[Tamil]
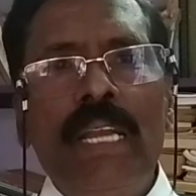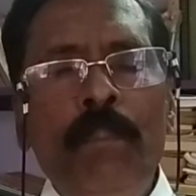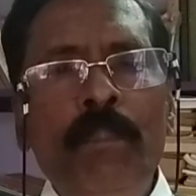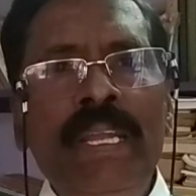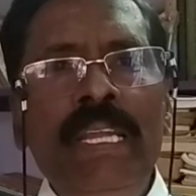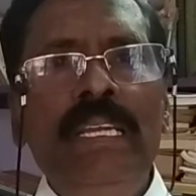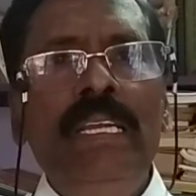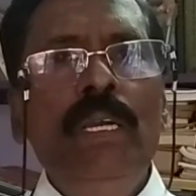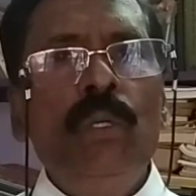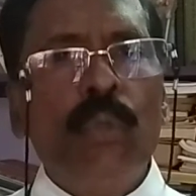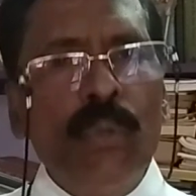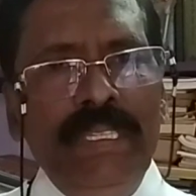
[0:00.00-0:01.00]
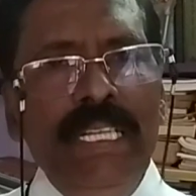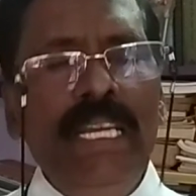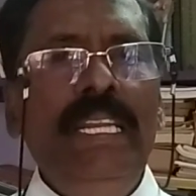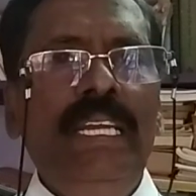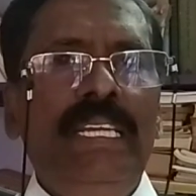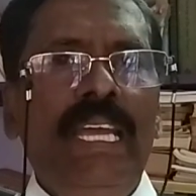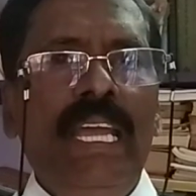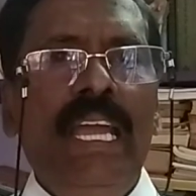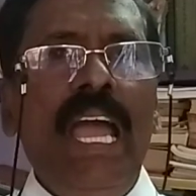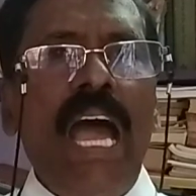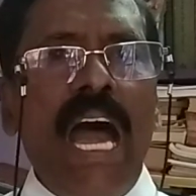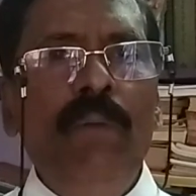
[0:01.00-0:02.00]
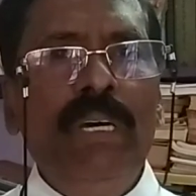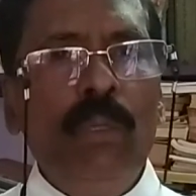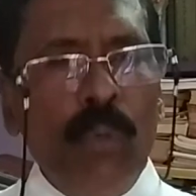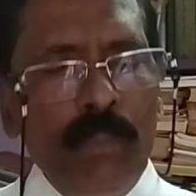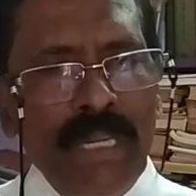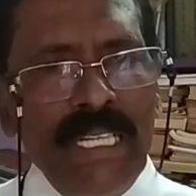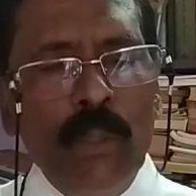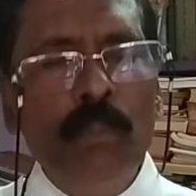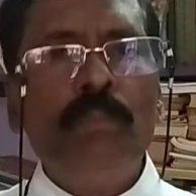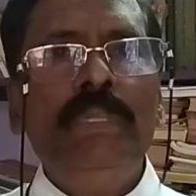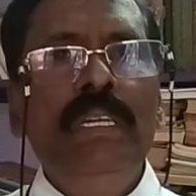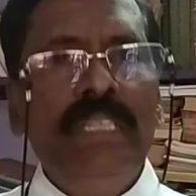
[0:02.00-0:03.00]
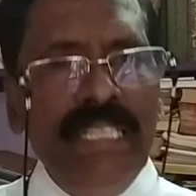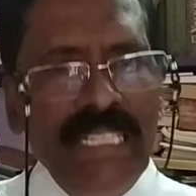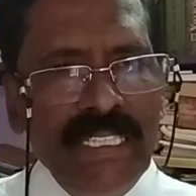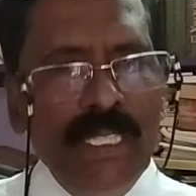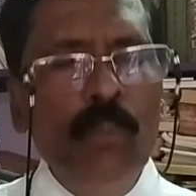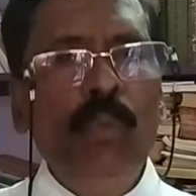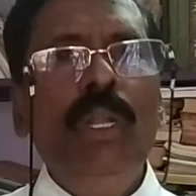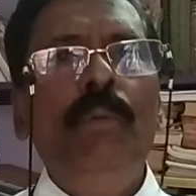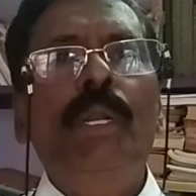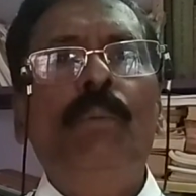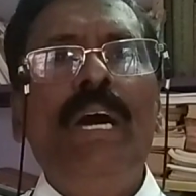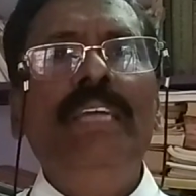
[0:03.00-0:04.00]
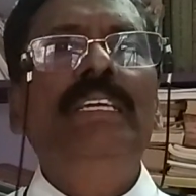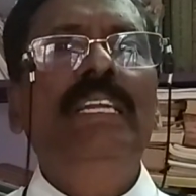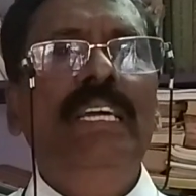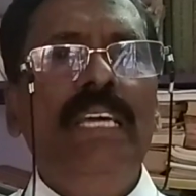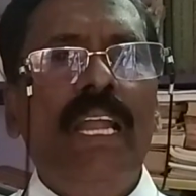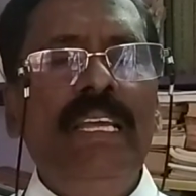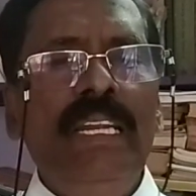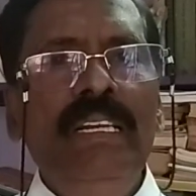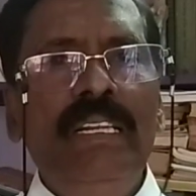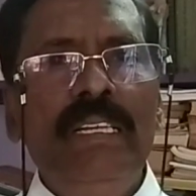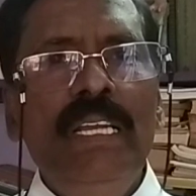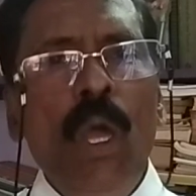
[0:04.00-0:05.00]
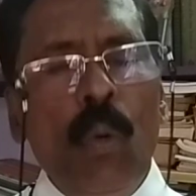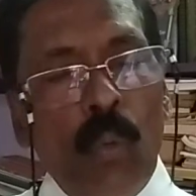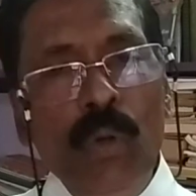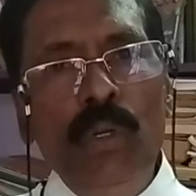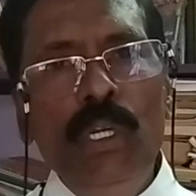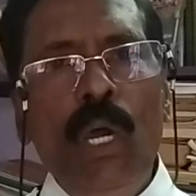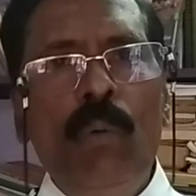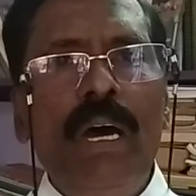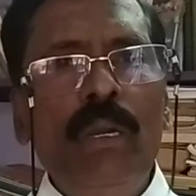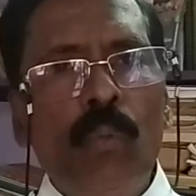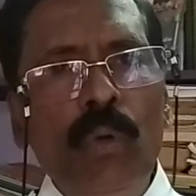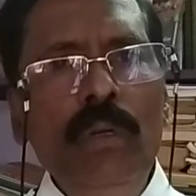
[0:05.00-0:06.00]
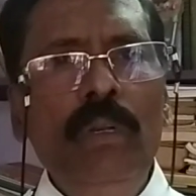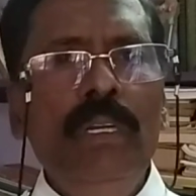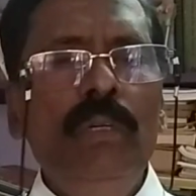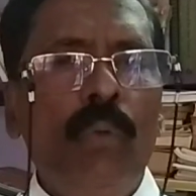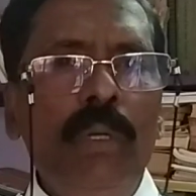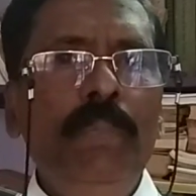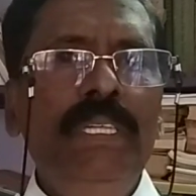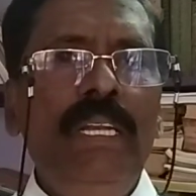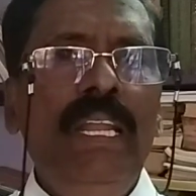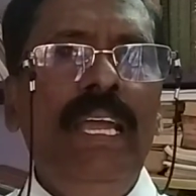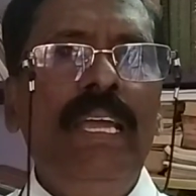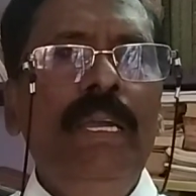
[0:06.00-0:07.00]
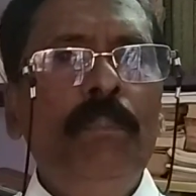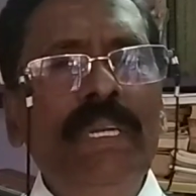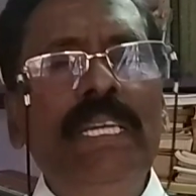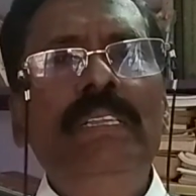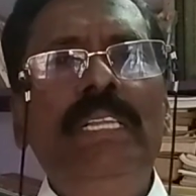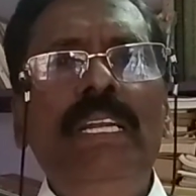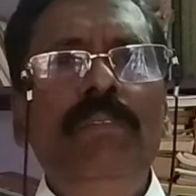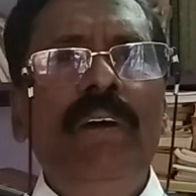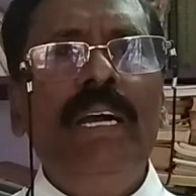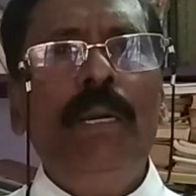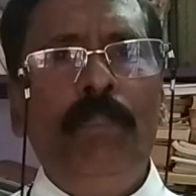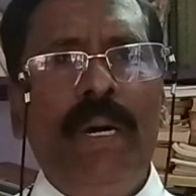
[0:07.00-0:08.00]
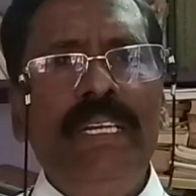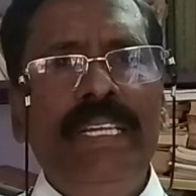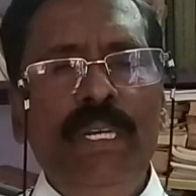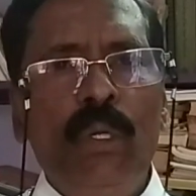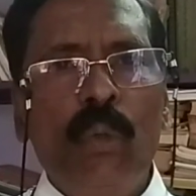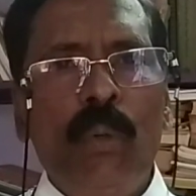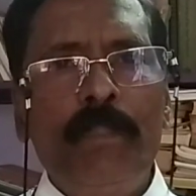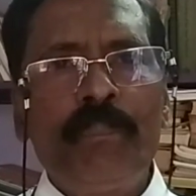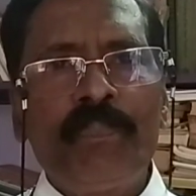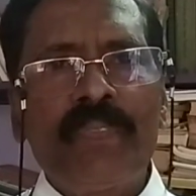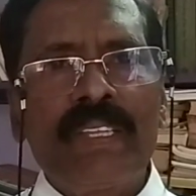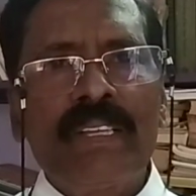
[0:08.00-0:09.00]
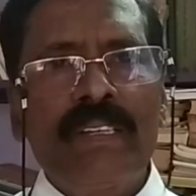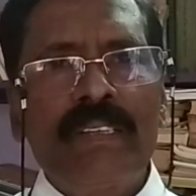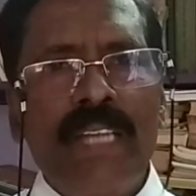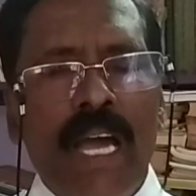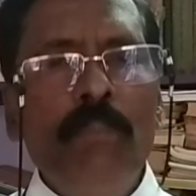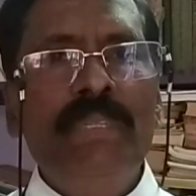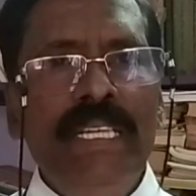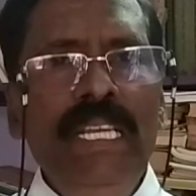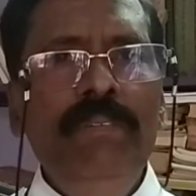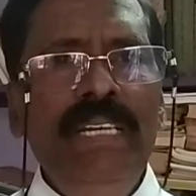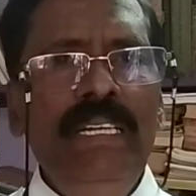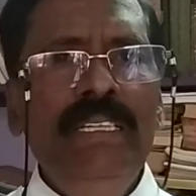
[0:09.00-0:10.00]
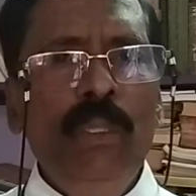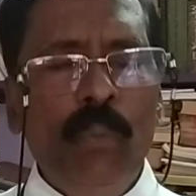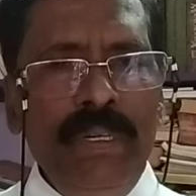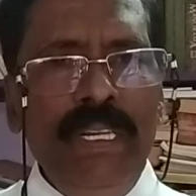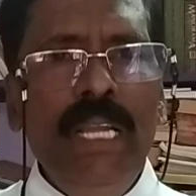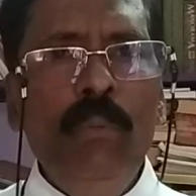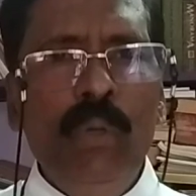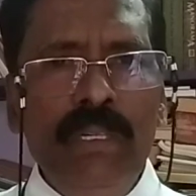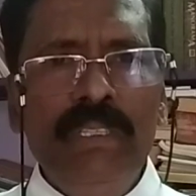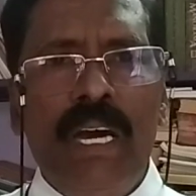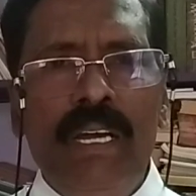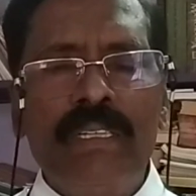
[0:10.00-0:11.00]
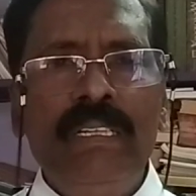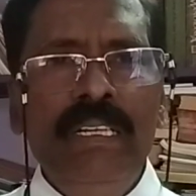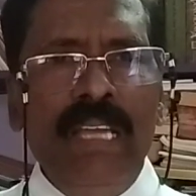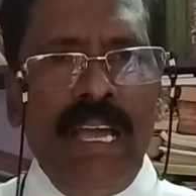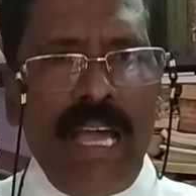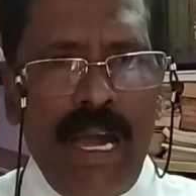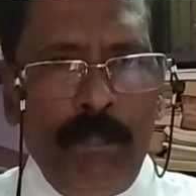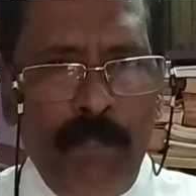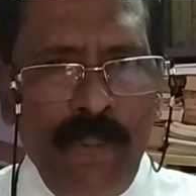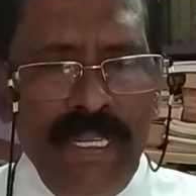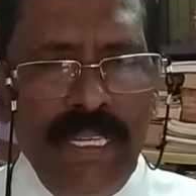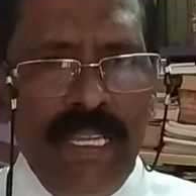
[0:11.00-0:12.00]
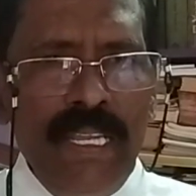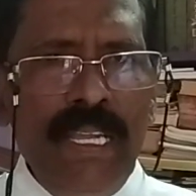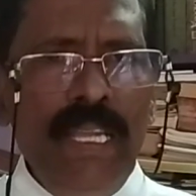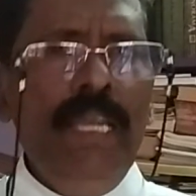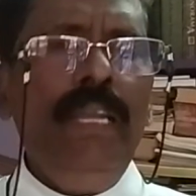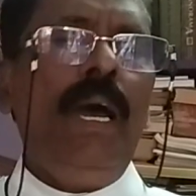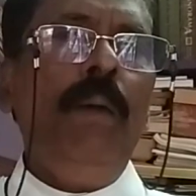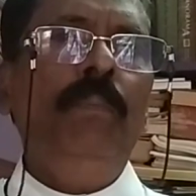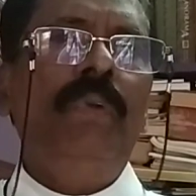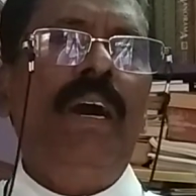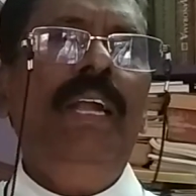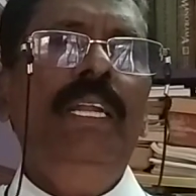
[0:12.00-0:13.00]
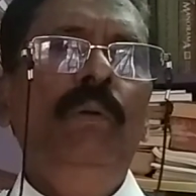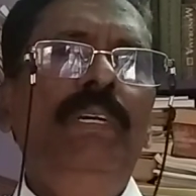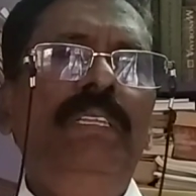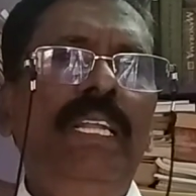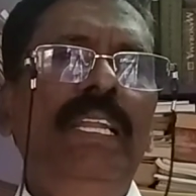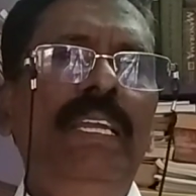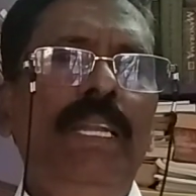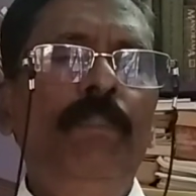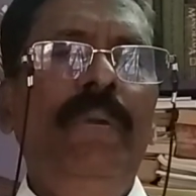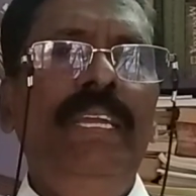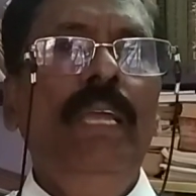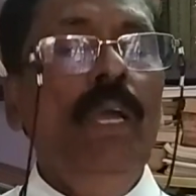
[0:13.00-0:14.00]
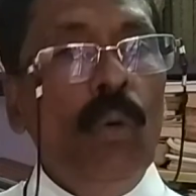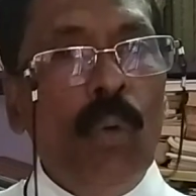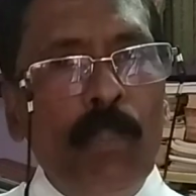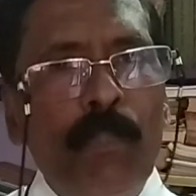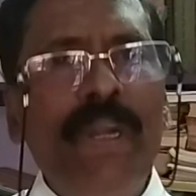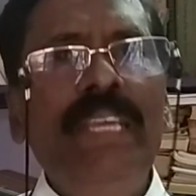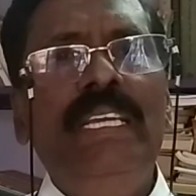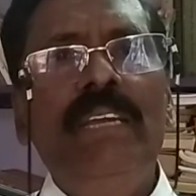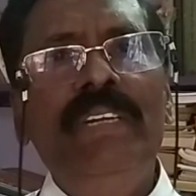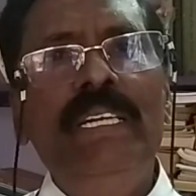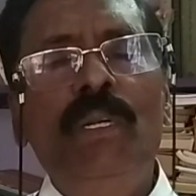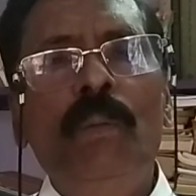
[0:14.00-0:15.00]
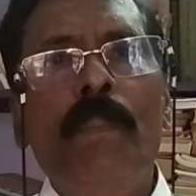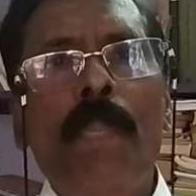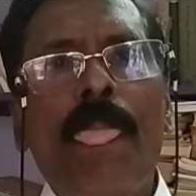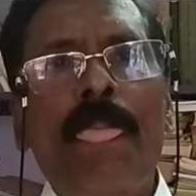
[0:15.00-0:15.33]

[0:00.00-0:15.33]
நம்மை சுத்திகரிக்க அவர் உண்மையும் நீதியும் உள்ளவருமாய் இருக்கிறார் என்று ஒன்று யோவான் ஒன்று ஒன்பதில் மிக தெளிவாக பார்க்கின்றோம் நாம் செய்ய வேண்டியது ஒன்றே ஒன்றுதான் அப்படியே நாம் ஆண்டவரிடத்திலே நம்மை ஒப்படைக்க வேண்டும்